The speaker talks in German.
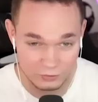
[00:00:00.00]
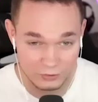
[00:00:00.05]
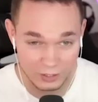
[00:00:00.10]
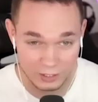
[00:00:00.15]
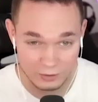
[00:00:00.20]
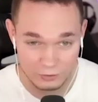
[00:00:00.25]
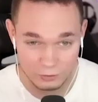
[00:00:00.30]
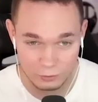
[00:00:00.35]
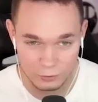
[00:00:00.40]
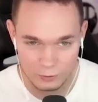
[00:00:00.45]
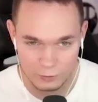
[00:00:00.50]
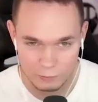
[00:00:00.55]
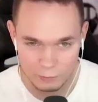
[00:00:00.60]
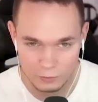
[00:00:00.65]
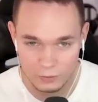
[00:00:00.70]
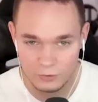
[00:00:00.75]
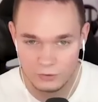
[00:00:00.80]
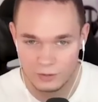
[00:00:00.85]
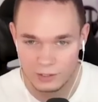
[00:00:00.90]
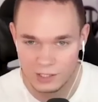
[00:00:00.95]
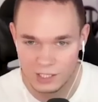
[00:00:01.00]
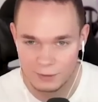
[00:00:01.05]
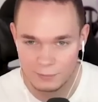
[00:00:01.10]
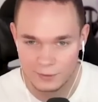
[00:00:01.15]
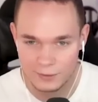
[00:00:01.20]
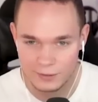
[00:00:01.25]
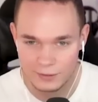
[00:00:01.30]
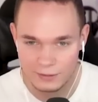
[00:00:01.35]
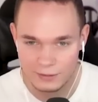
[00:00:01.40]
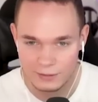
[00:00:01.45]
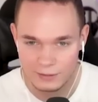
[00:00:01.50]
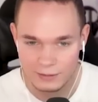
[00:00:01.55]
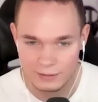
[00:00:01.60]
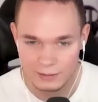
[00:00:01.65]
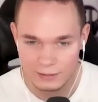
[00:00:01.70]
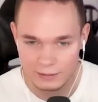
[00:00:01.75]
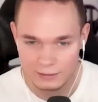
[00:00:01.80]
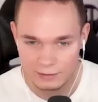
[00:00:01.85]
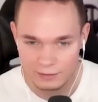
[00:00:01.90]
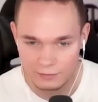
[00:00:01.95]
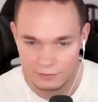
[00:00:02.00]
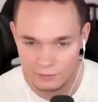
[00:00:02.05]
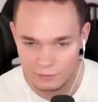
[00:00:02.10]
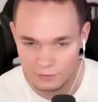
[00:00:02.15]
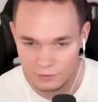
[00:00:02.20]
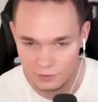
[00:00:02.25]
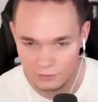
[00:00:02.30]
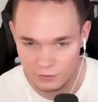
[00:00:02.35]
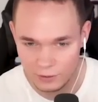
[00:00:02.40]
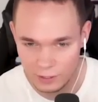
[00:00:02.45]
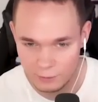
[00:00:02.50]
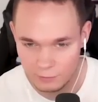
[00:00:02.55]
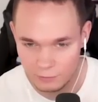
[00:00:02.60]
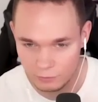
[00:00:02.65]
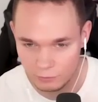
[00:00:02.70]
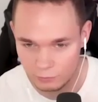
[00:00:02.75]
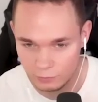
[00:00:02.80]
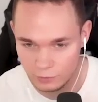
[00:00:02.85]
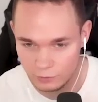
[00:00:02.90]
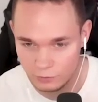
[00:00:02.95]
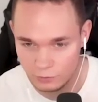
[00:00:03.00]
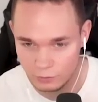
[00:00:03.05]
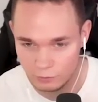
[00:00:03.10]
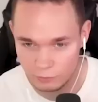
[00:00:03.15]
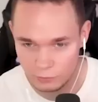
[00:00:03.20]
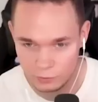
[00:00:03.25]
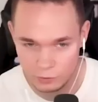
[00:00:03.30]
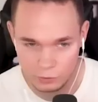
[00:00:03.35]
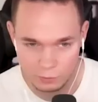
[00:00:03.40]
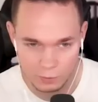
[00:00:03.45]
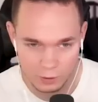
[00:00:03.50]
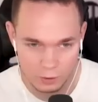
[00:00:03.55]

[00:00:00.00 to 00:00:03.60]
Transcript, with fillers: zur Seite räumen muss, aber das ist jetzt halb so wild, würde ich